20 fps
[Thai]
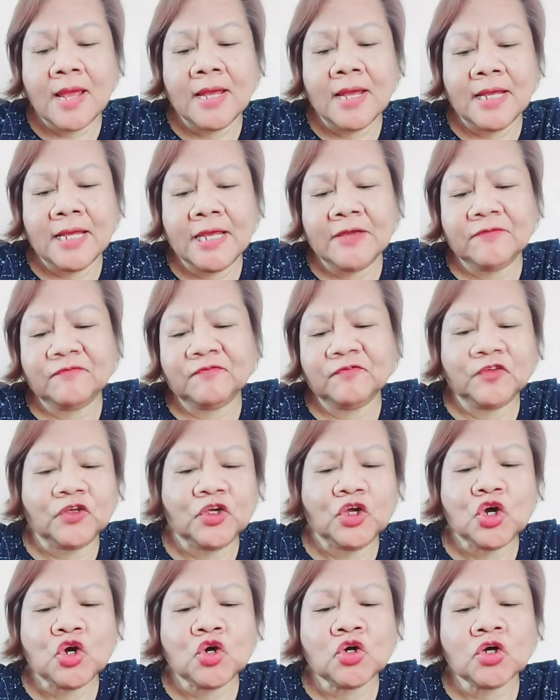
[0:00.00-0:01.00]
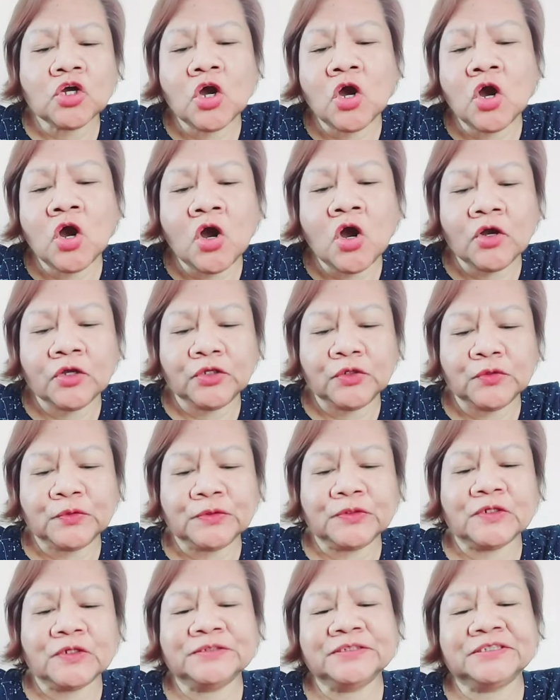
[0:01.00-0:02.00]
if you know you
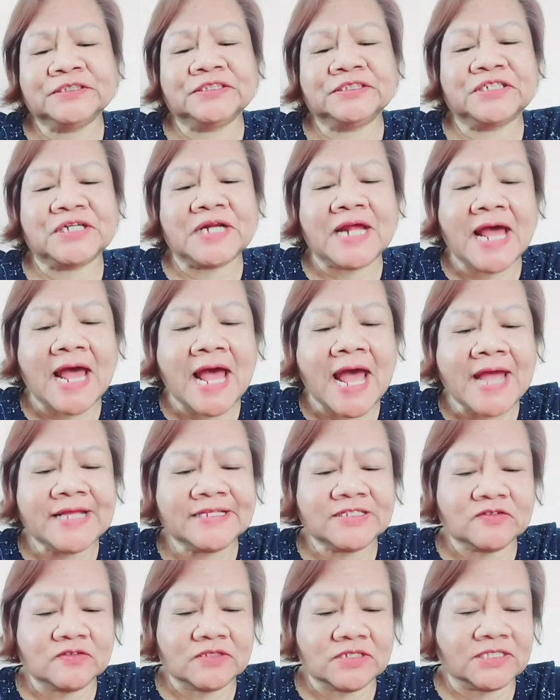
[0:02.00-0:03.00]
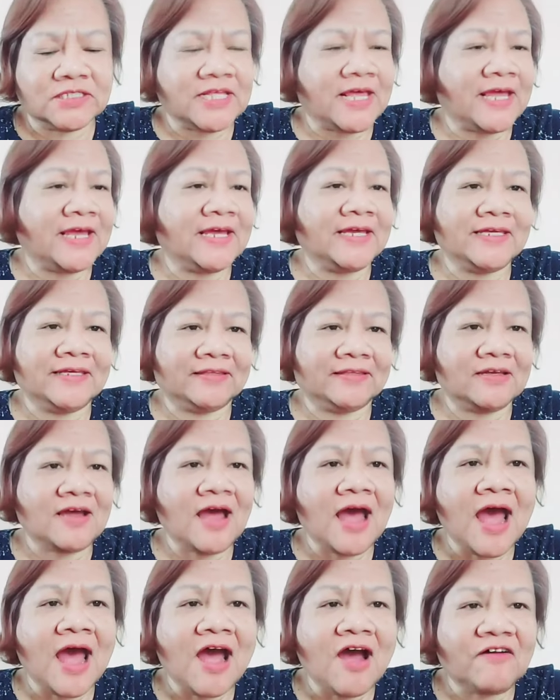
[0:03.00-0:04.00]
don't try to say it
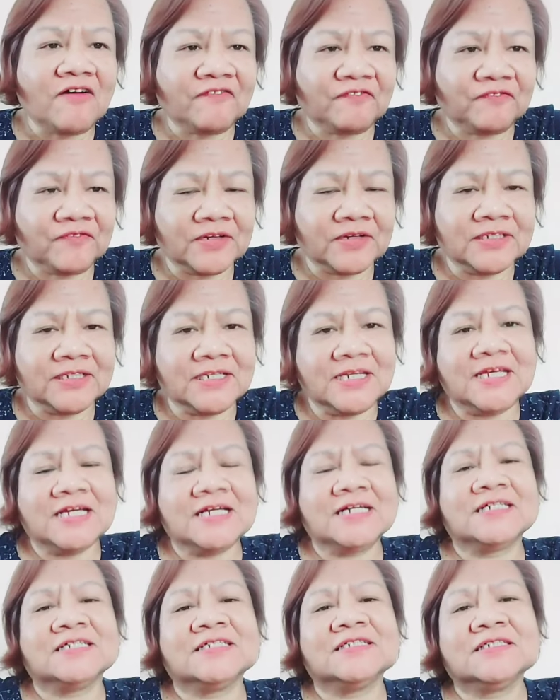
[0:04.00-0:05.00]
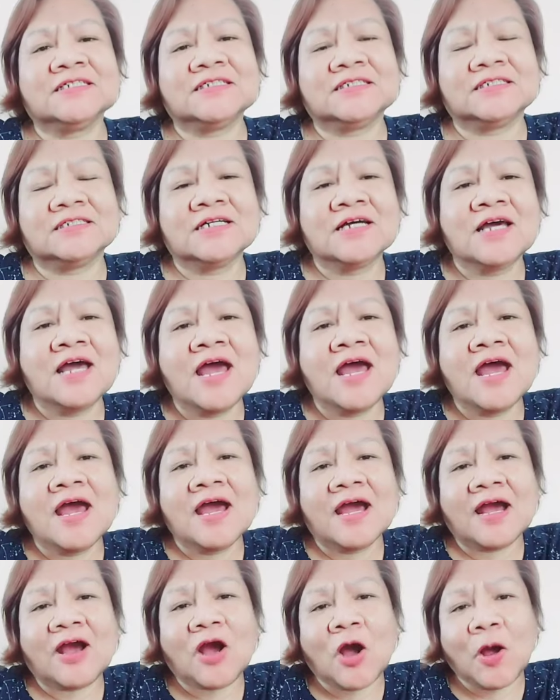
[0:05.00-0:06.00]
out นี่คือ
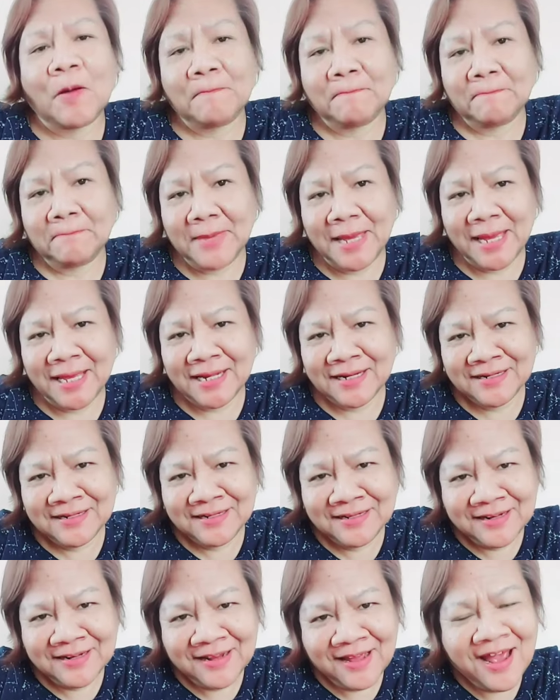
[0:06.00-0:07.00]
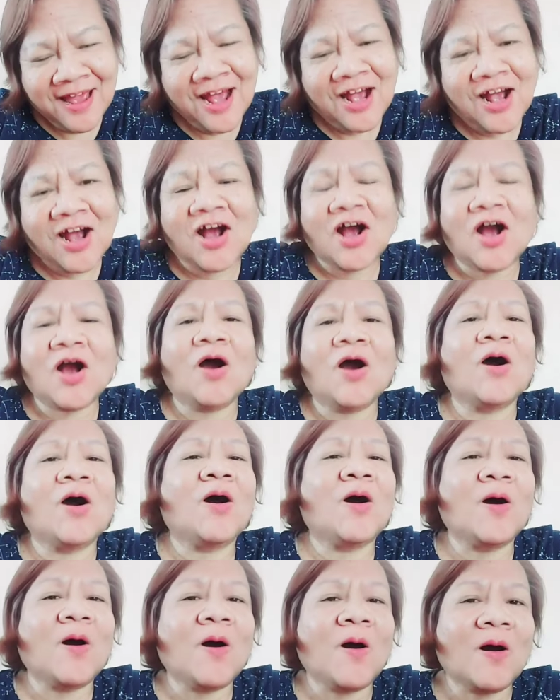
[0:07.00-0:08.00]
คอมเมนต์ข
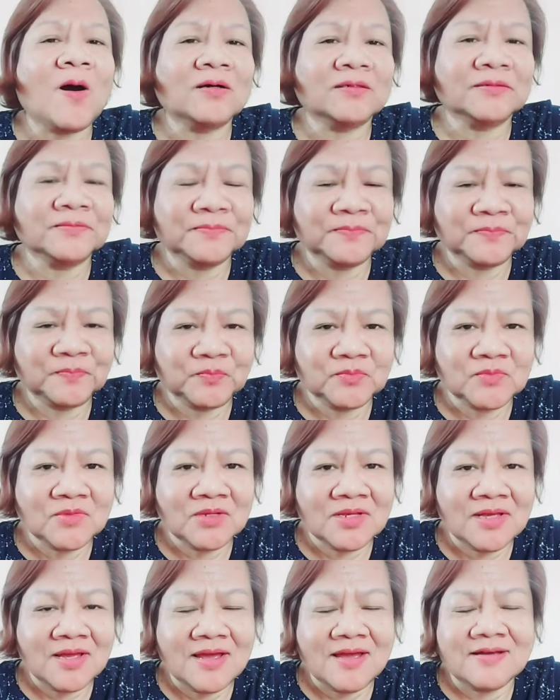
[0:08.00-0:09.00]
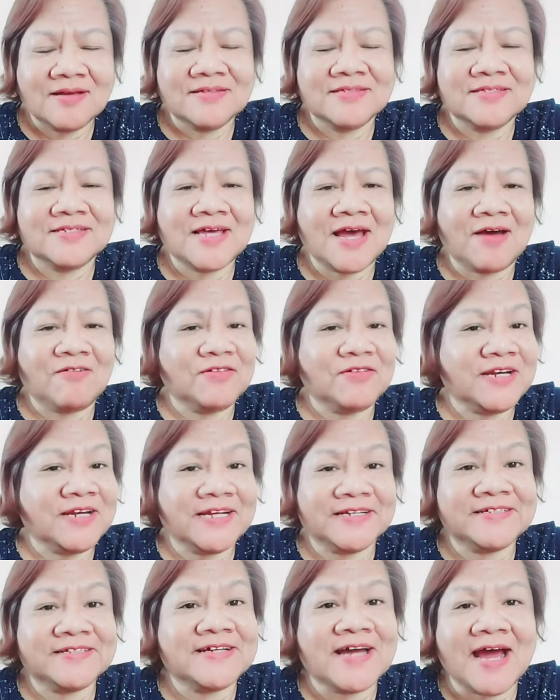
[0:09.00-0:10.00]
องชาวเน็
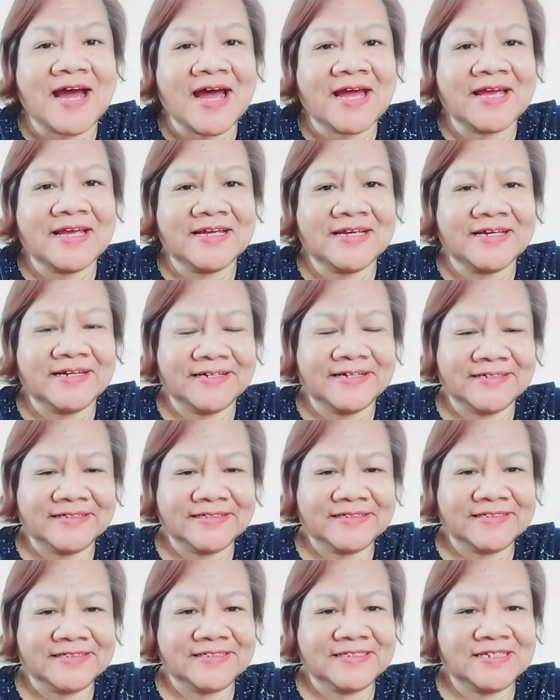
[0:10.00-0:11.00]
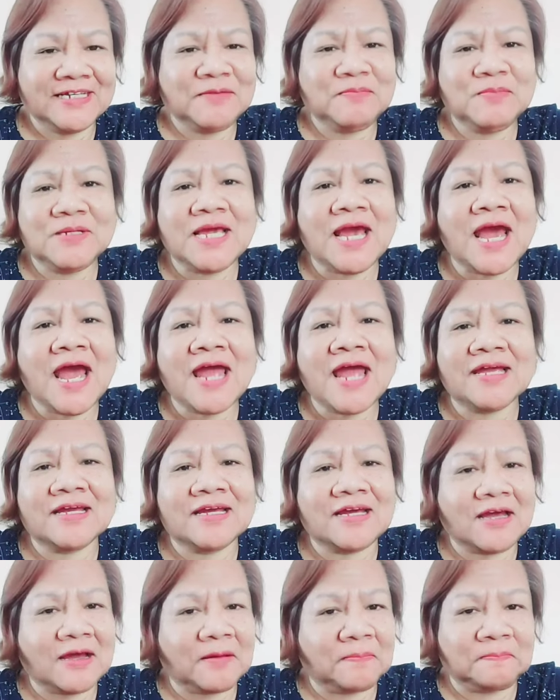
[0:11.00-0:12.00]
ตไทย ที่มีให้
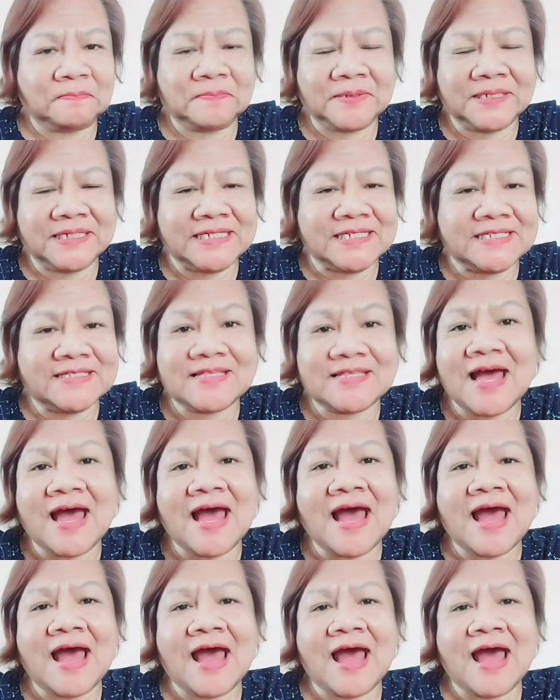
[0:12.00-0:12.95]
กับพีต้า